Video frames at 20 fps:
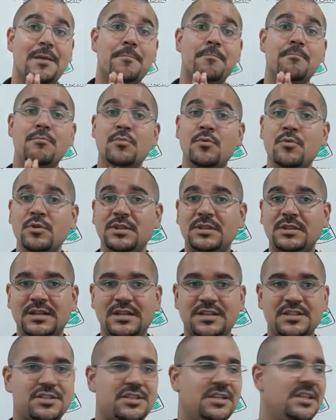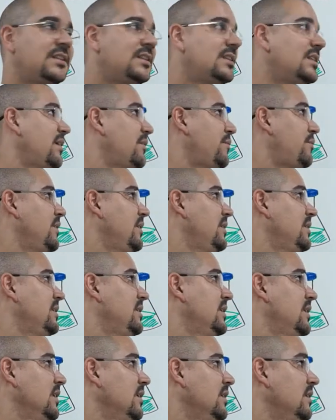muita gente
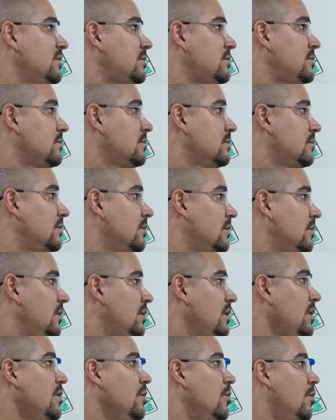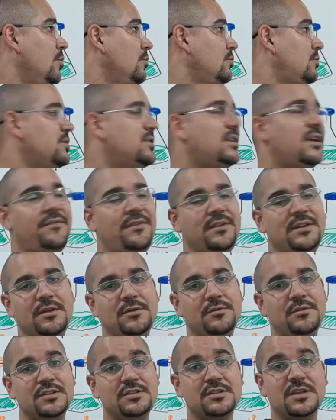defendia isso e outros
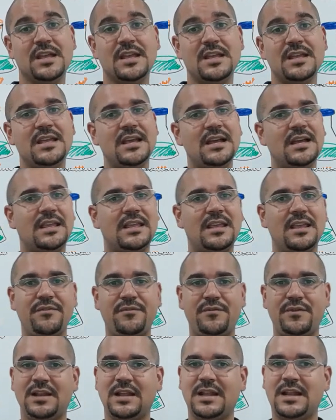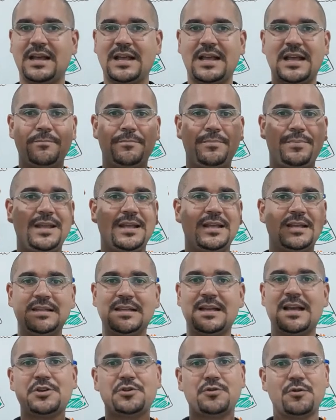defendiam isso. E aqui, filha, era a briga
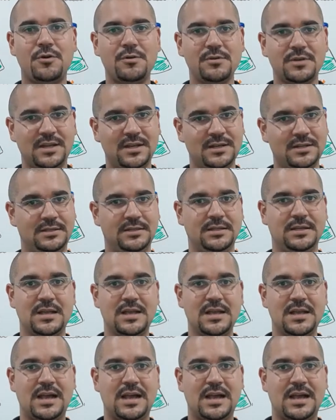de cachorro grande.